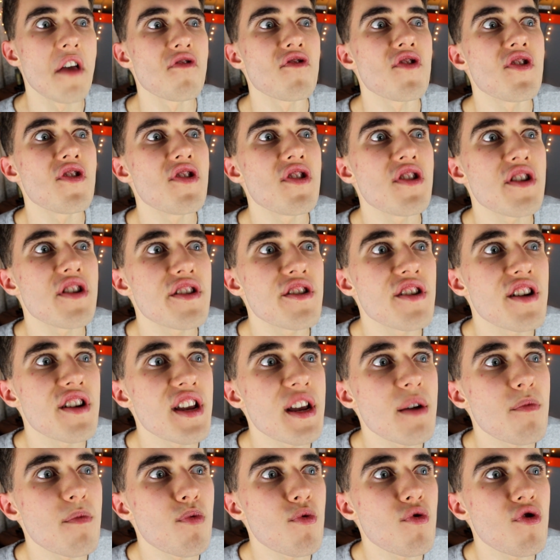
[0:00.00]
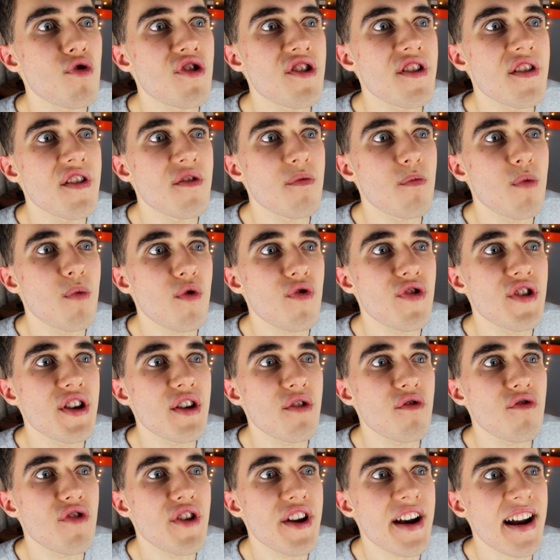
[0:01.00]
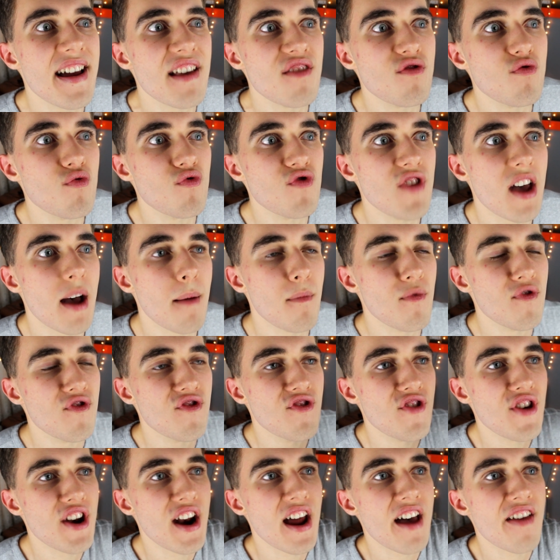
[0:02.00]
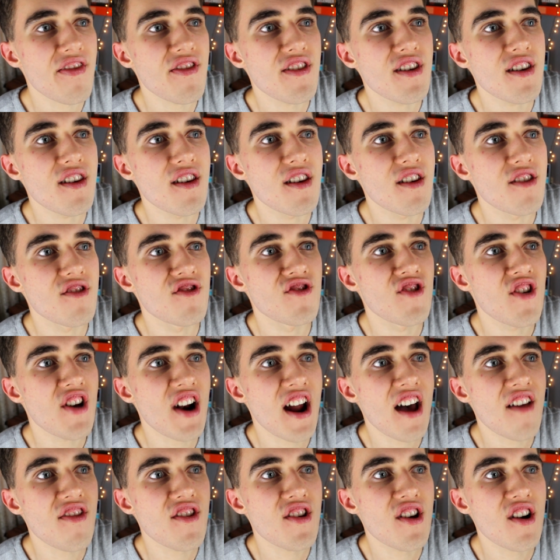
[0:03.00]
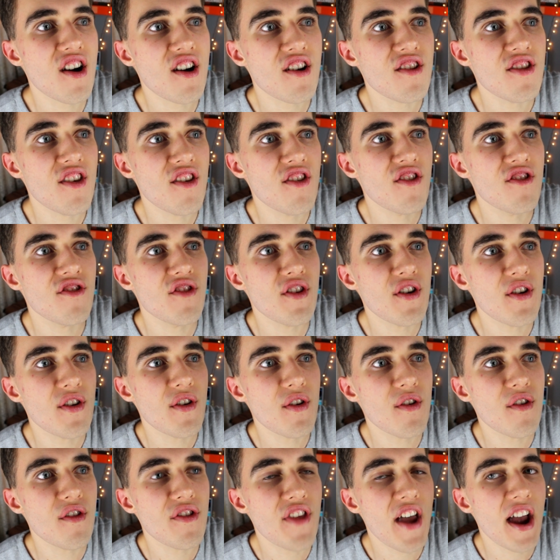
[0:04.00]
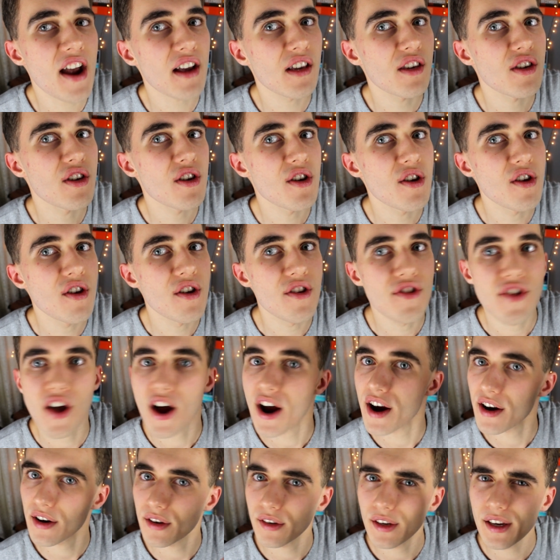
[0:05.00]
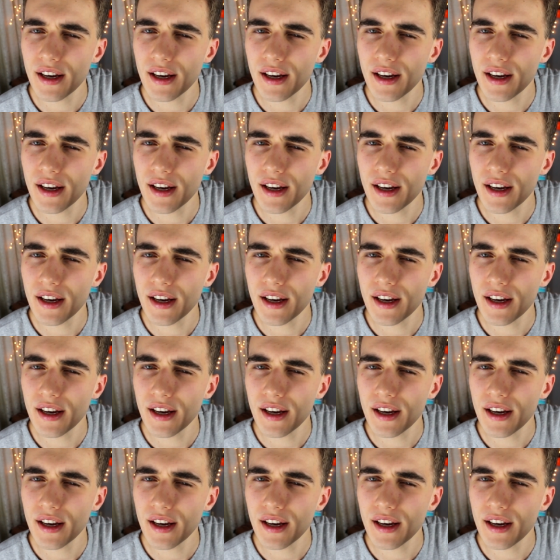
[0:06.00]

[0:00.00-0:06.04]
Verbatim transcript: Ci nigdzie nie pójdziesz, bo ty od razu tam zdrady, zdrady jak ten serial taki, tak